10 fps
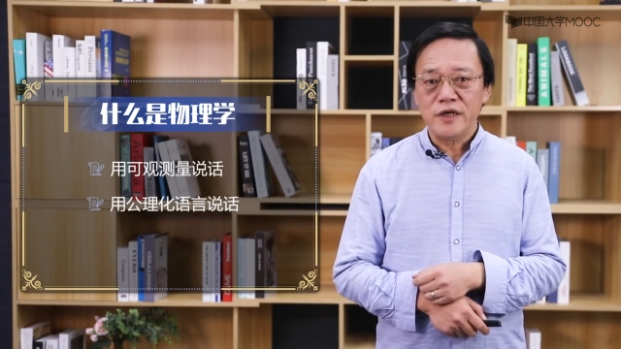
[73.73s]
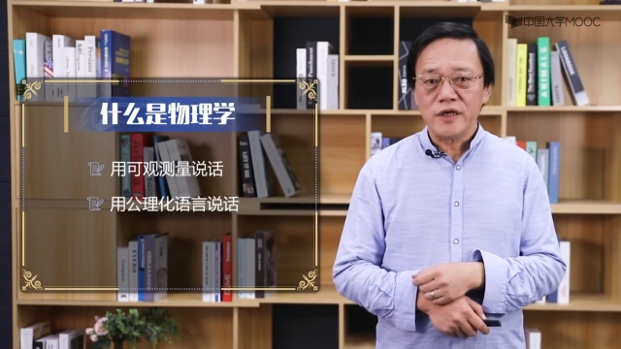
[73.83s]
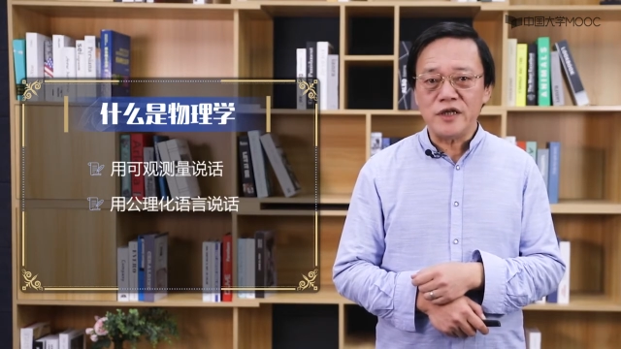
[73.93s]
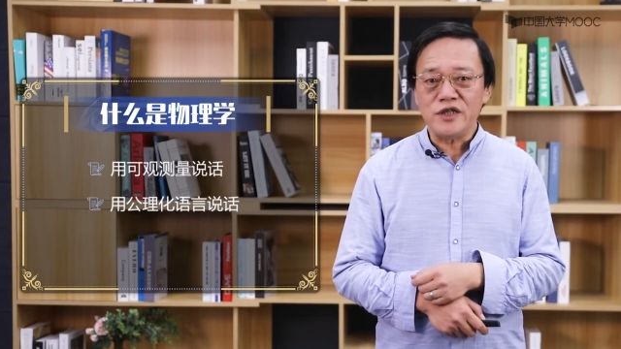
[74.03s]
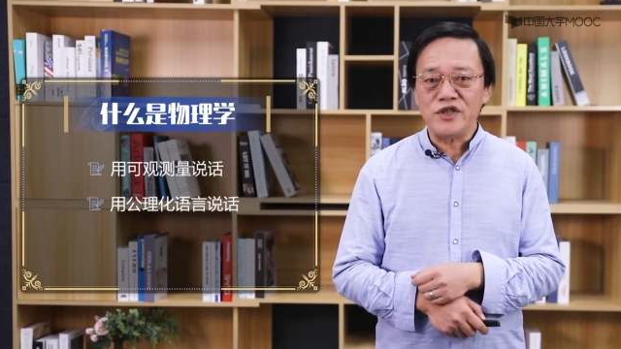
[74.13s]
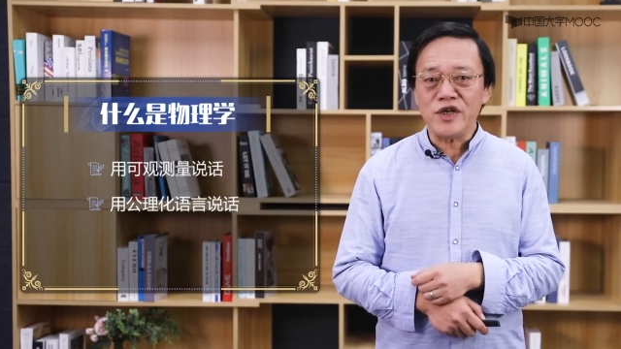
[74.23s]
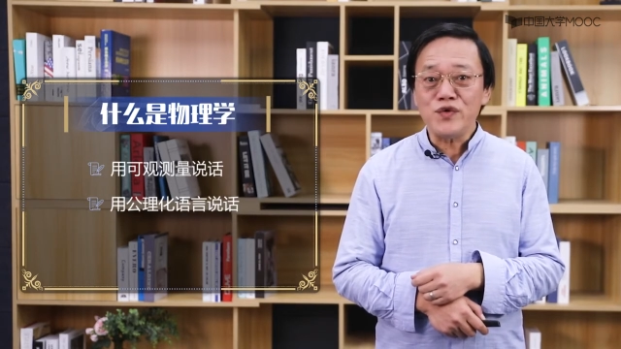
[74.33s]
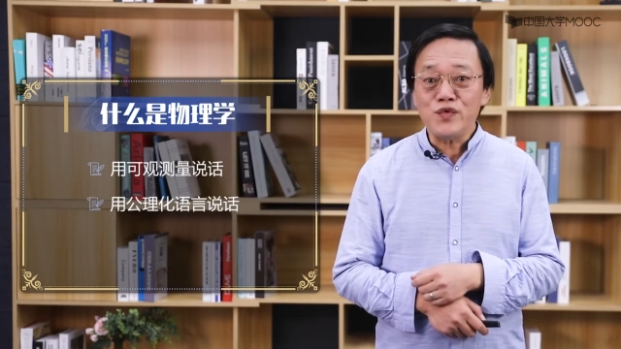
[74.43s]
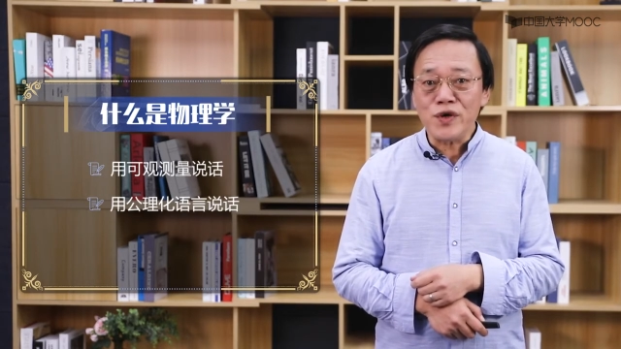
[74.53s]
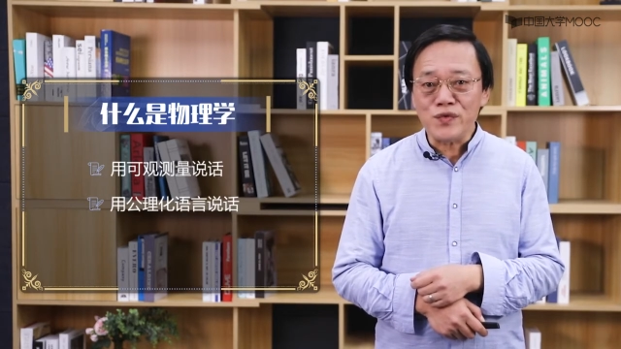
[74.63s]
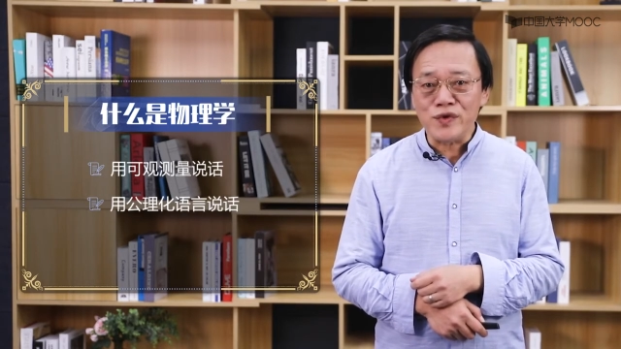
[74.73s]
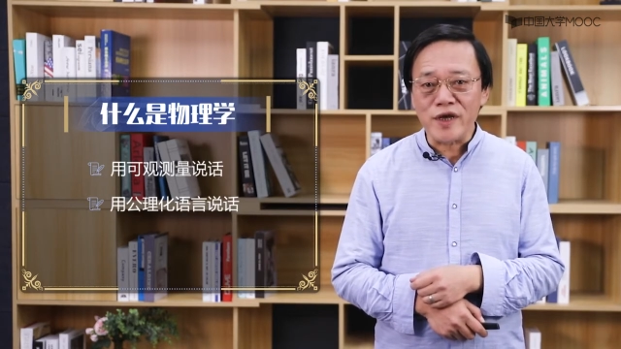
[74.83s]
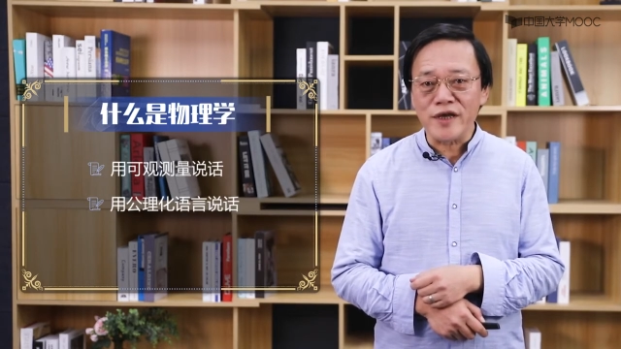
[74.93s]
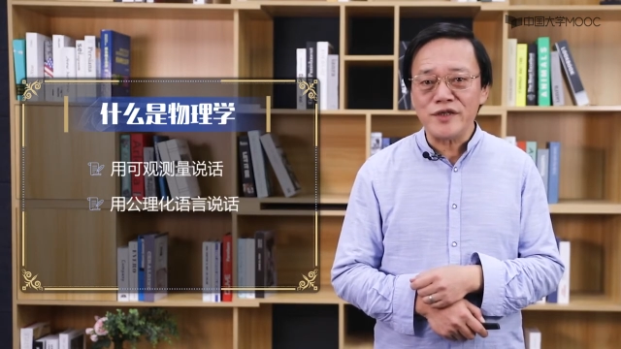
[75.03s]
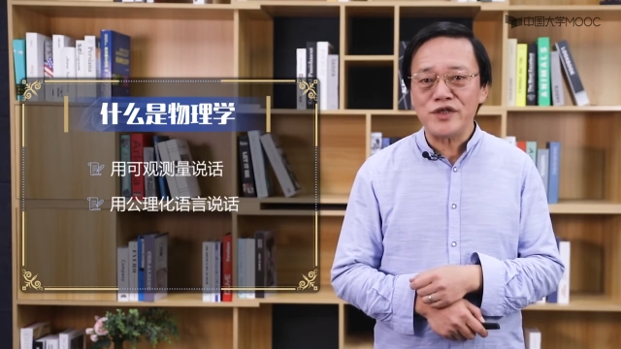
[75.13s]
可以精确预
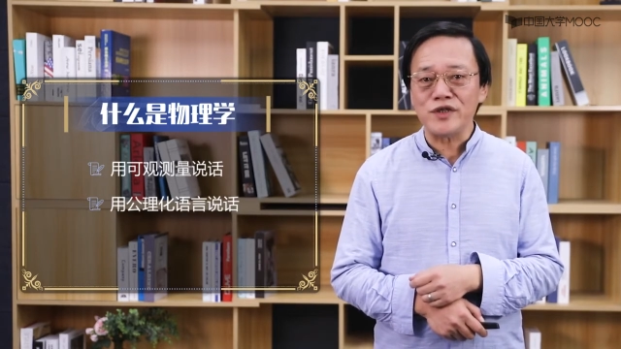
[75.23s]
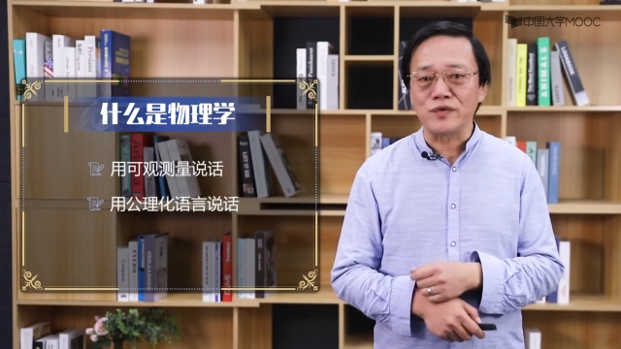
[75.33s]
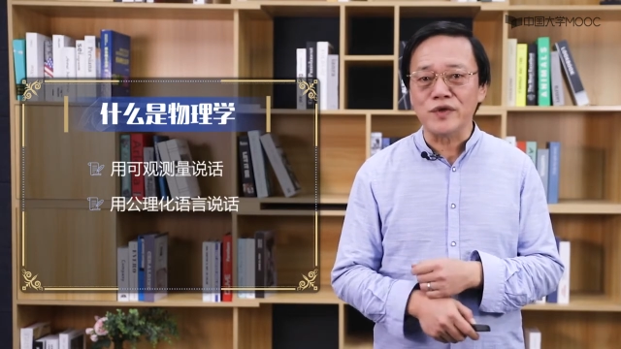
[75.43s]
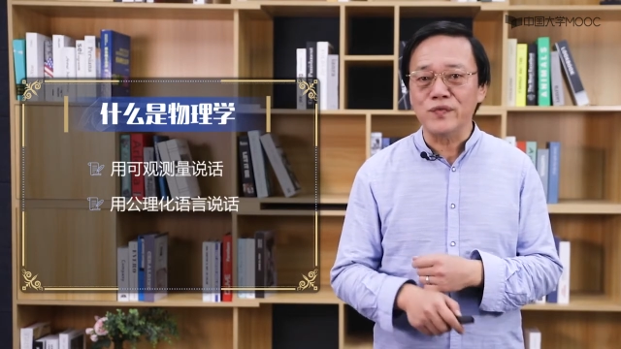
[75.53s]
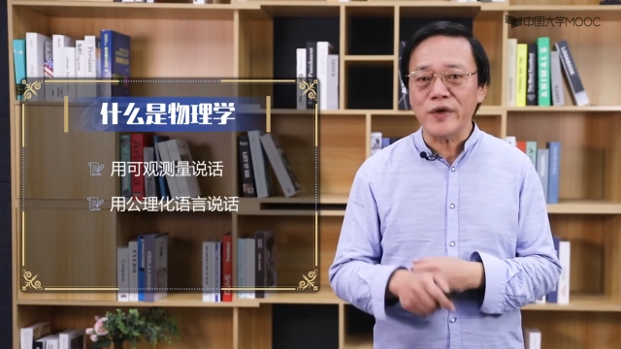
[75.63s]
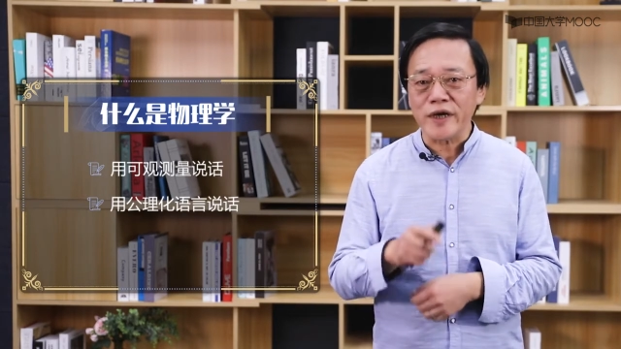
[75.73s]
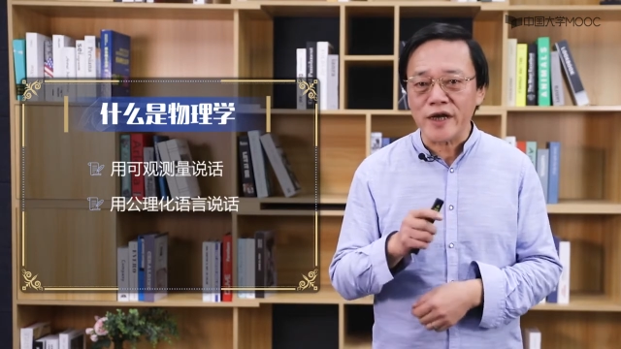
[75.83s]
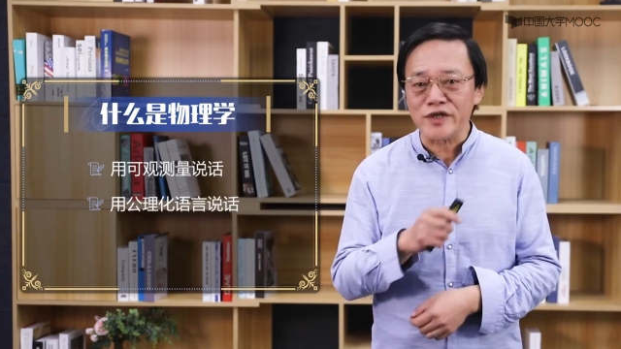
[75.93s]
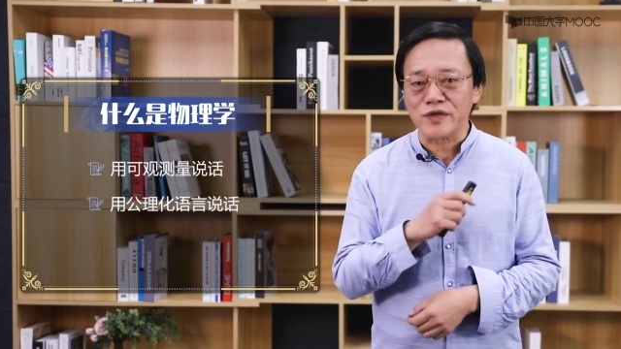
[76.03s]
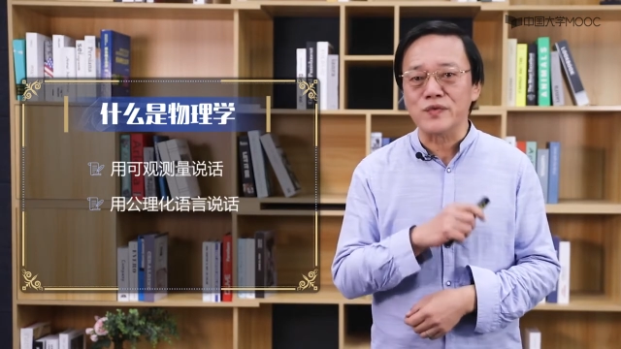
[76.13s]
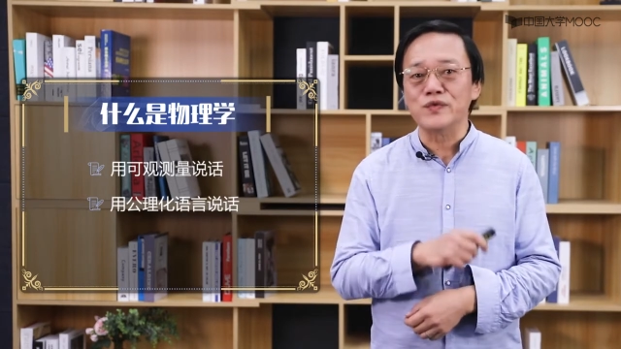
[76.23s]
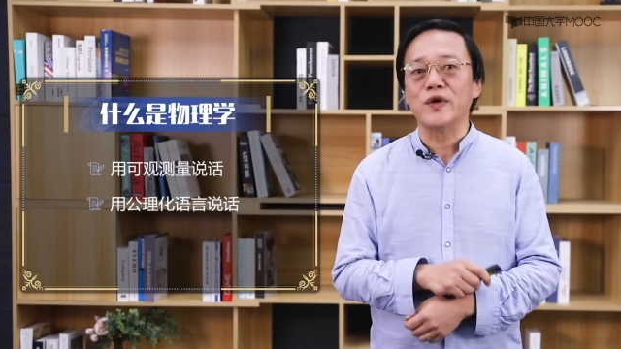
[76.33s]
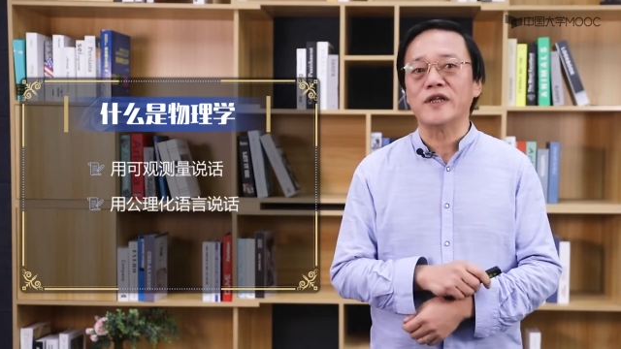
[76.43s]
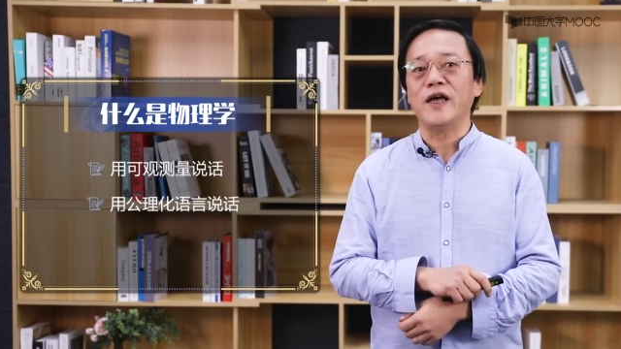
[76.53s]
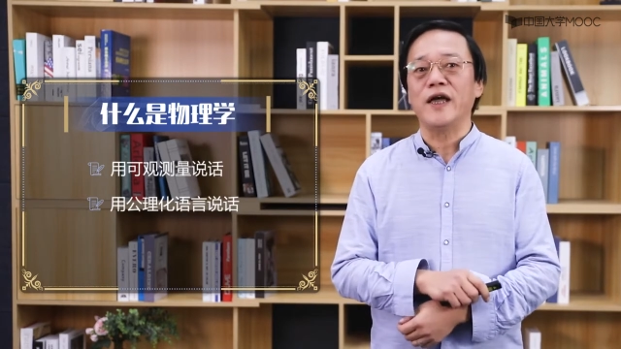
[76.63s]
言系统的未来时空
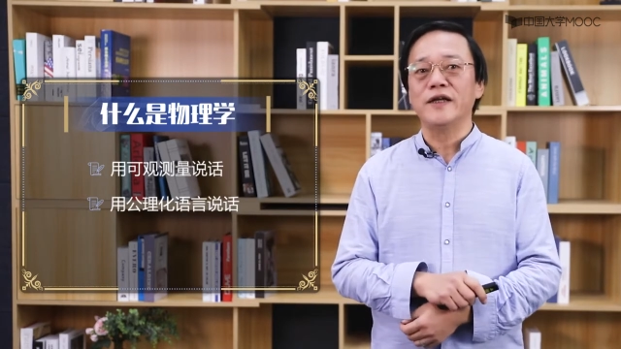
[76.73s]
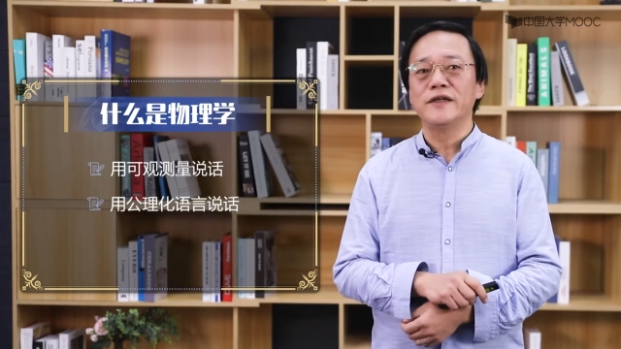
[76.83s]
状态。